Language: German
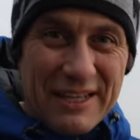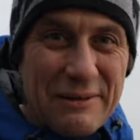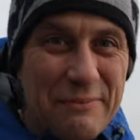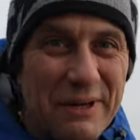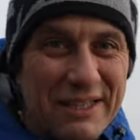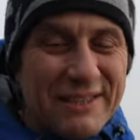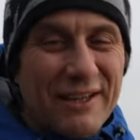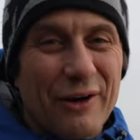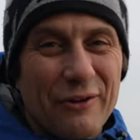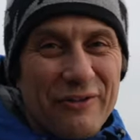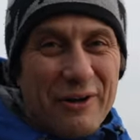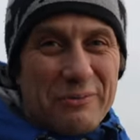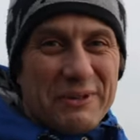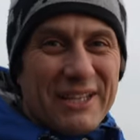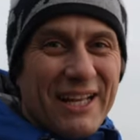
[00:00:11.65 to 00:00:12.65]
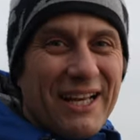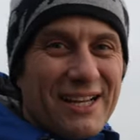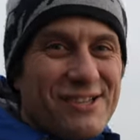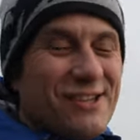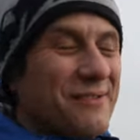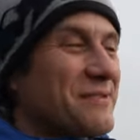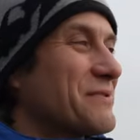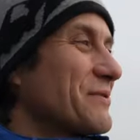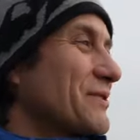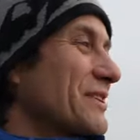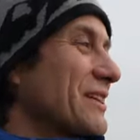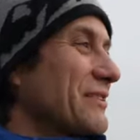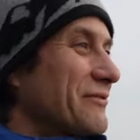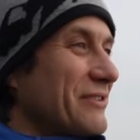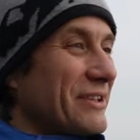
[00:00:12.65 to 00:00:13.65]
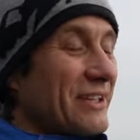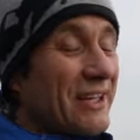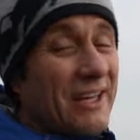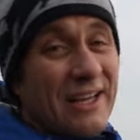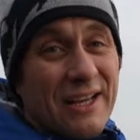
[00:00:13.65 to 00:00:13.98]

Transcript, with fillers: immer drauf habe in der Landschaftsfotografie.